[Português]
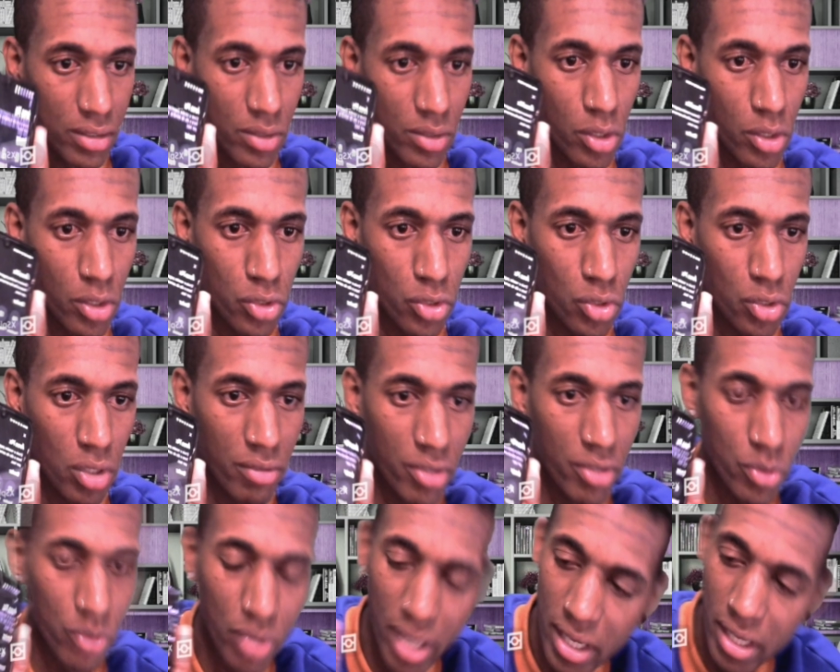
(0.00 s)
Olha só,
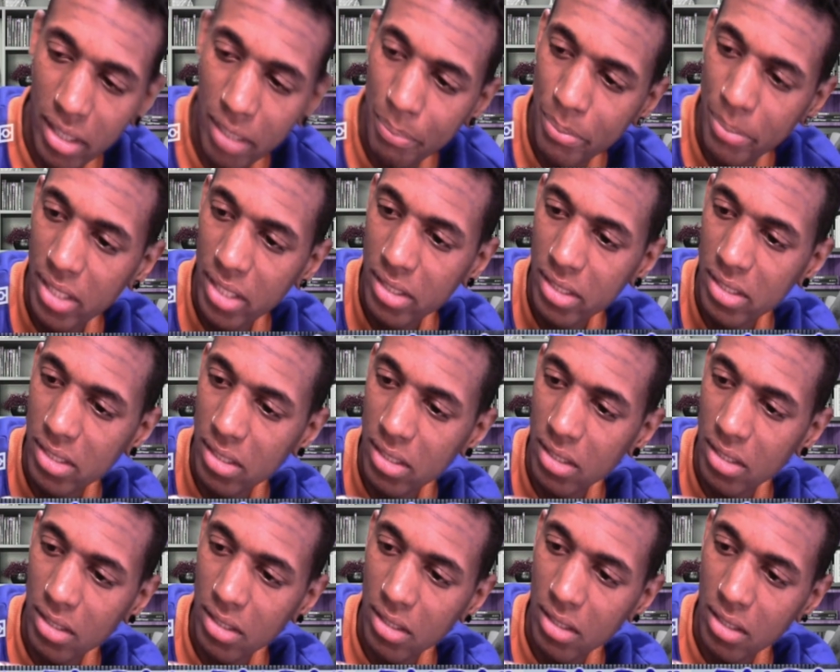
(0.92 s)
venho na área
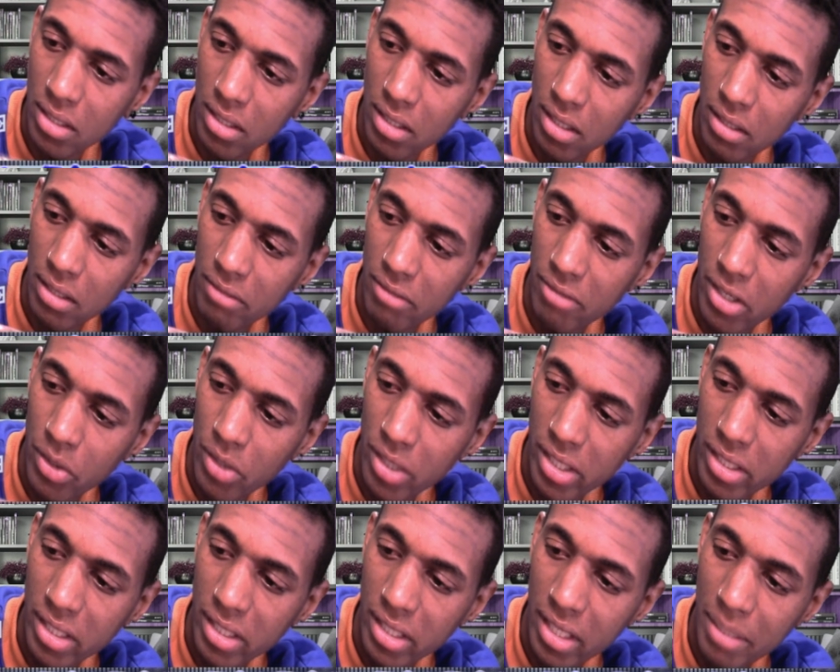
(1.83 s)
Pix. Venho
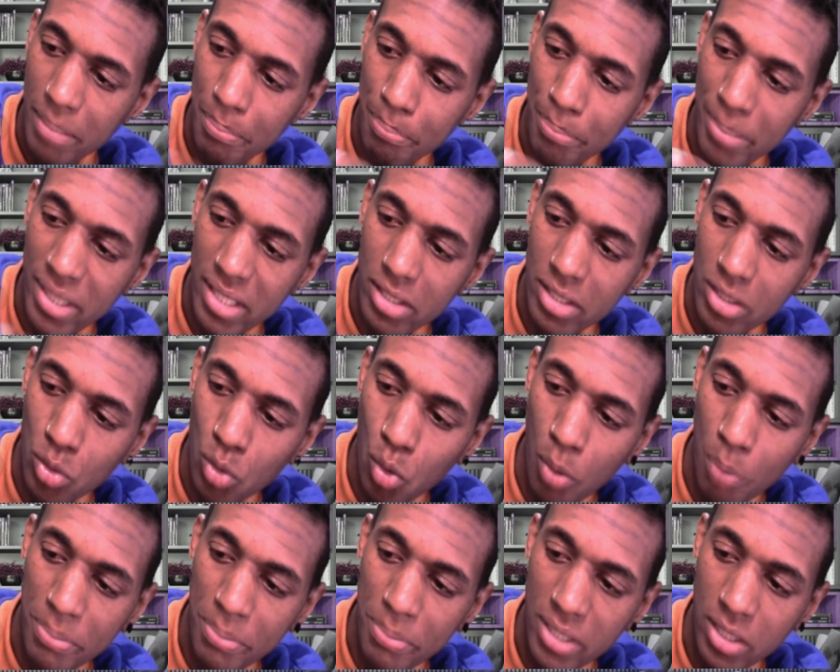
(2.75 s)
aqui em Pix,
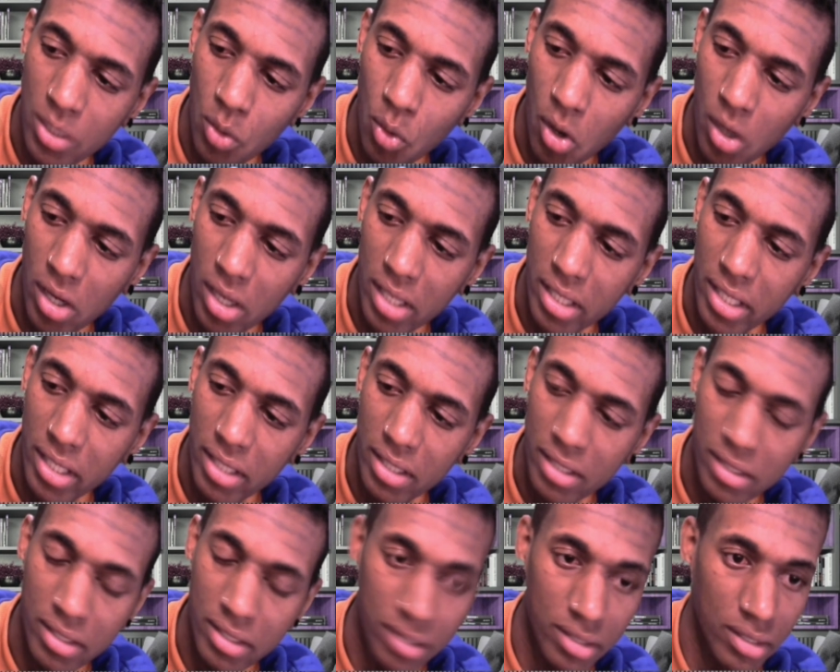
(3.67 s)
copia e cola, né?
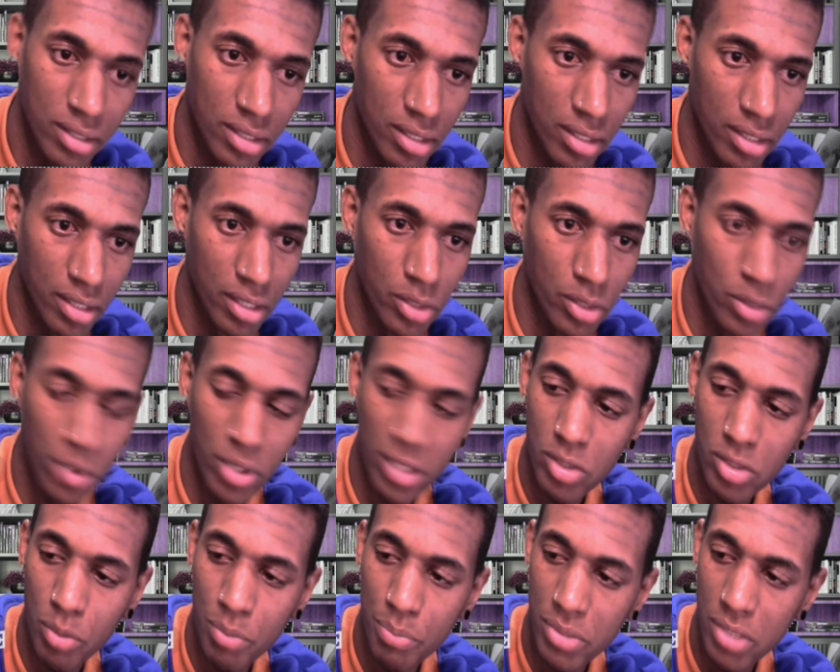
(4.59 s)
clico
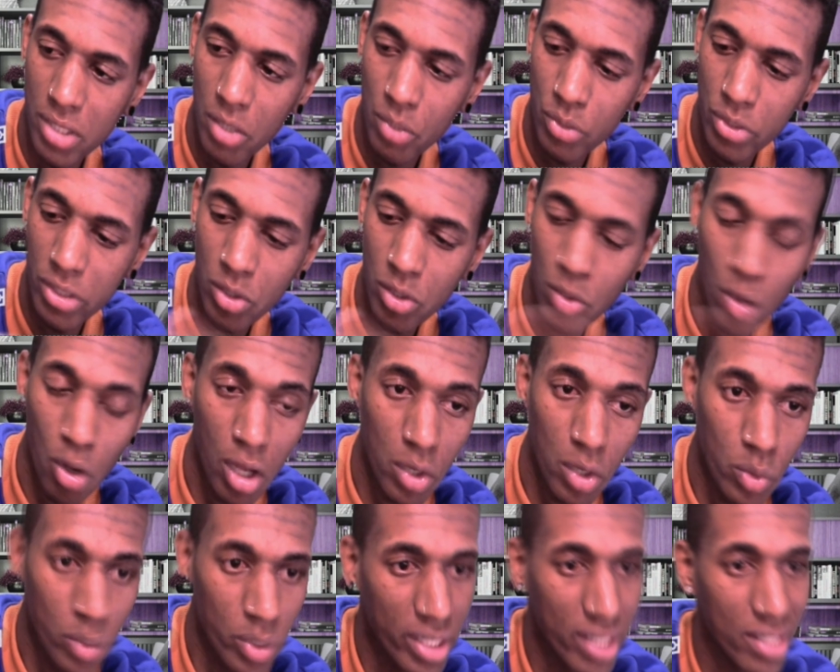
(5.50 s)
nessa opção e
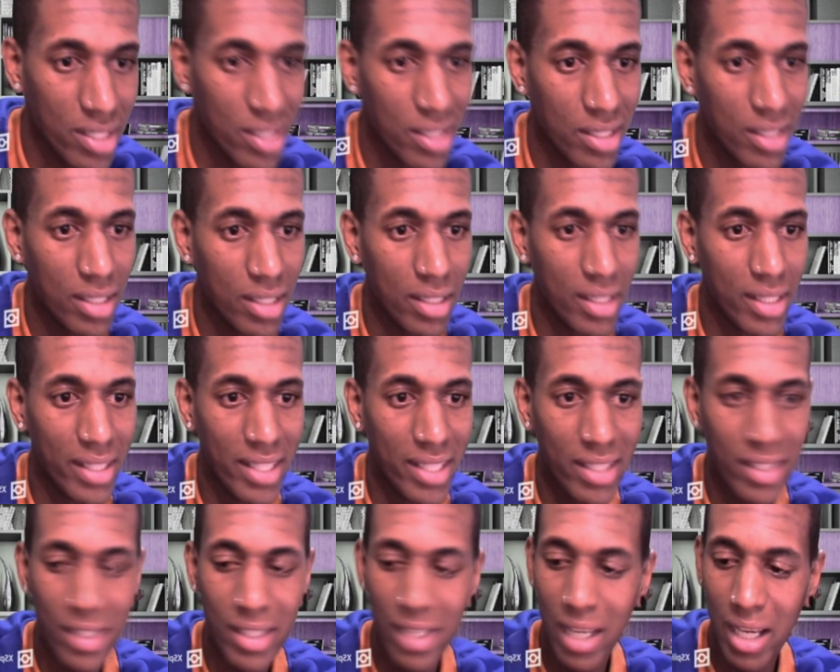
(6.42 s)
colo esse
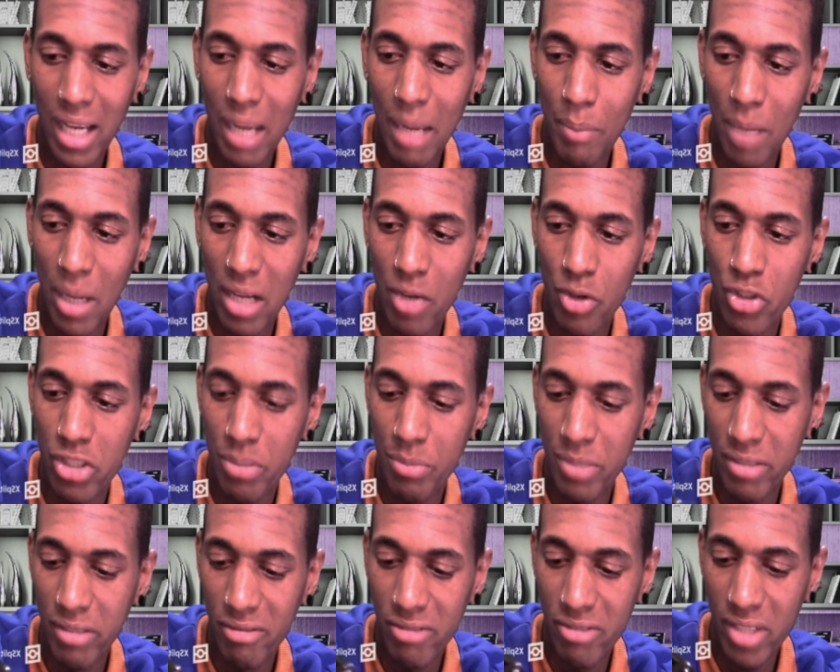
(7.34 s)
link que acabaram de
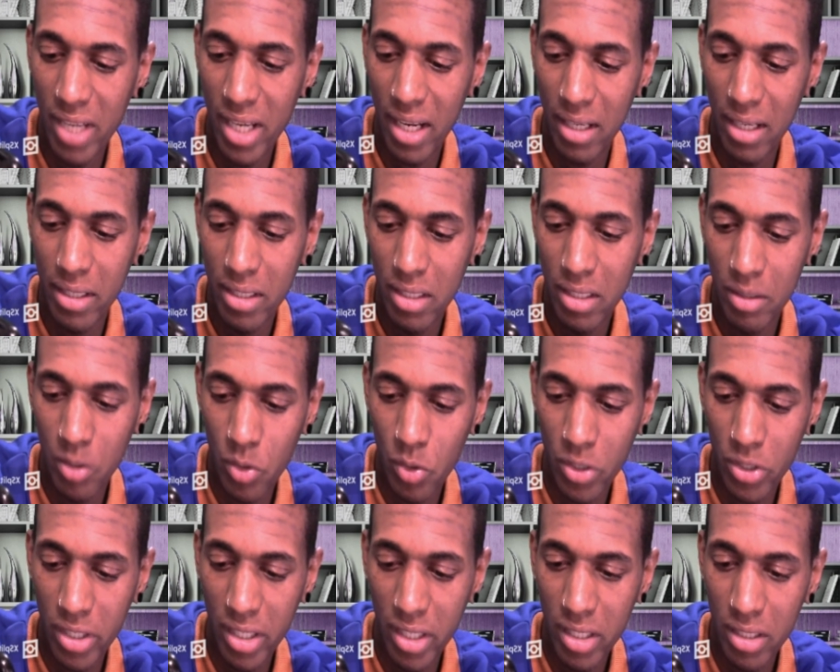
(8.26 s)
me enviar,
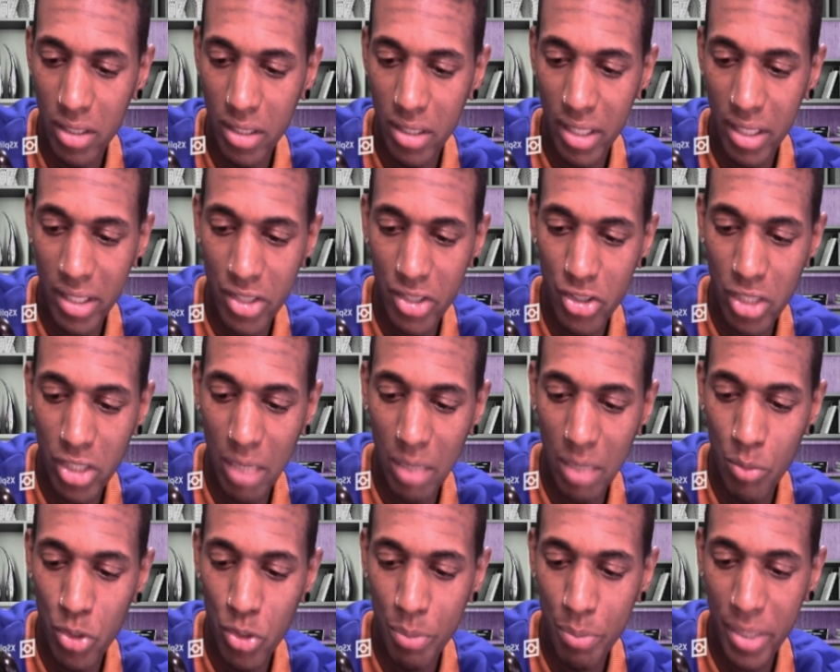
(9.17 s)
ok? Né, que a gente
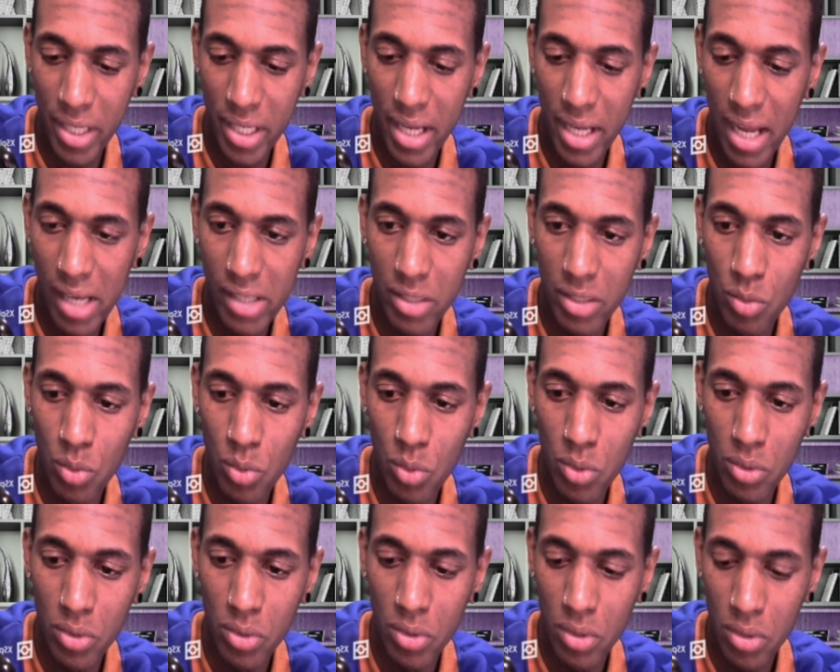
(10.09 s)
acabou de pegar ali
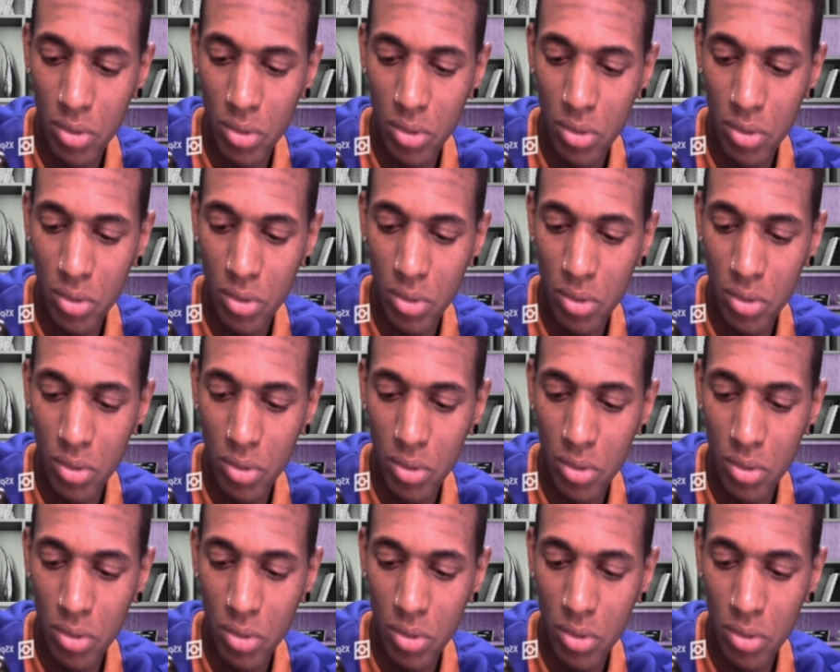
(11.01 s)
do...